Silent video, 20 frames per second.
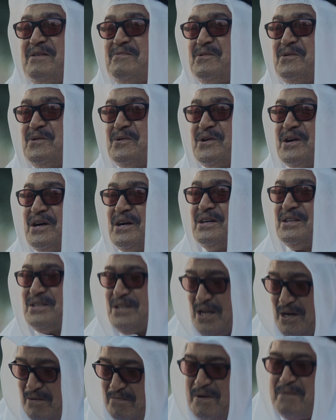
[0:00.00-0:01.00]
أبوك
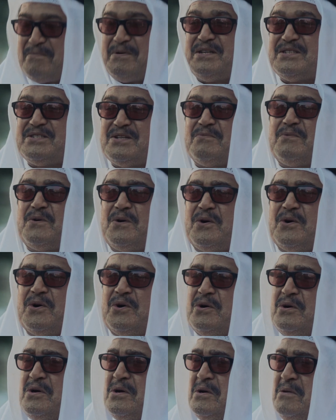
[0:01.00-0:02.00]
تربى بعز أبوه
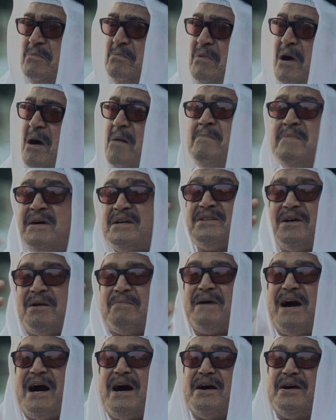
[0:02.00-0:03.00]
محمد
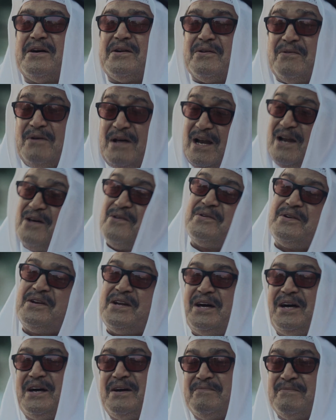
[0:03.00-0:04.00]
الباهر والله
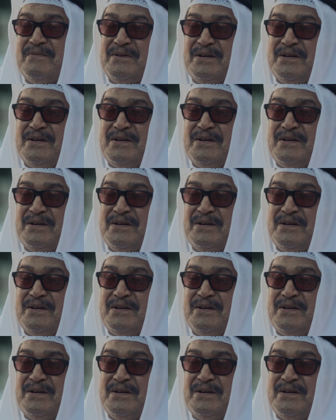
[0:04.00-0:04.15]
النعم